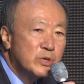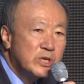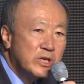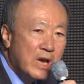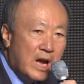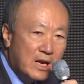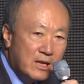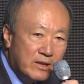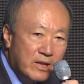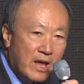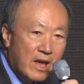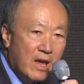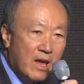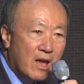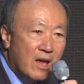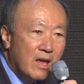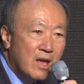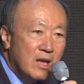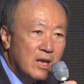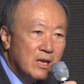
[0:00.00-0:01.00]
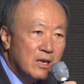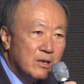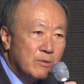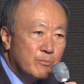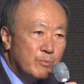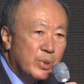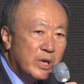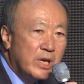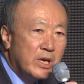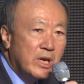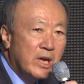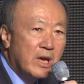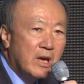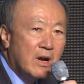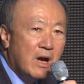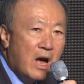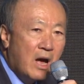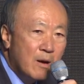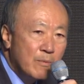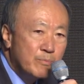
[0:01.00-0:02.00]
열 이천십구 아시아
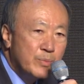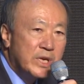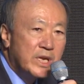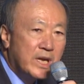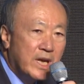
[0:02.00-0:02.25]
태평양의